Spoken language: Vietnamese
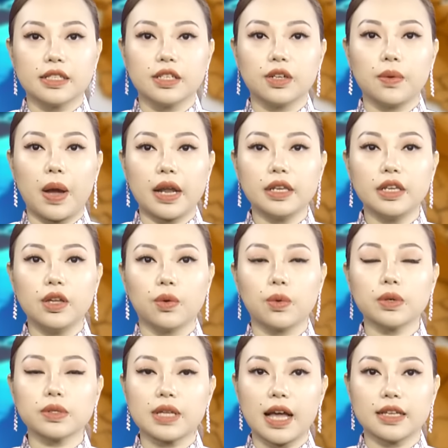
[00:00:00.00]
dự đoán nhiều
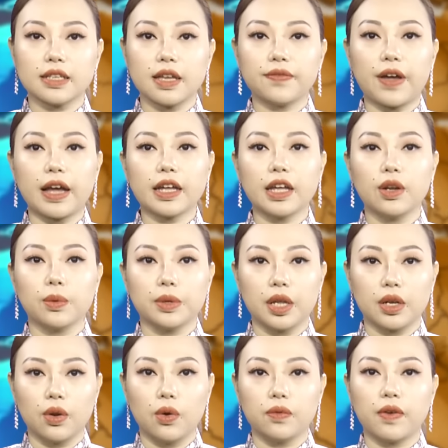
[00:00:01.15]
quốc gia sẽ phá kỷ lục
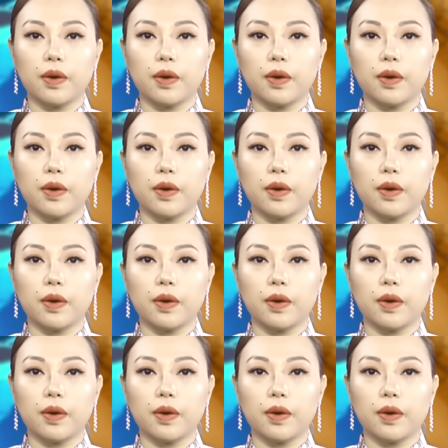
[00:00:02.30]
nhiệt độ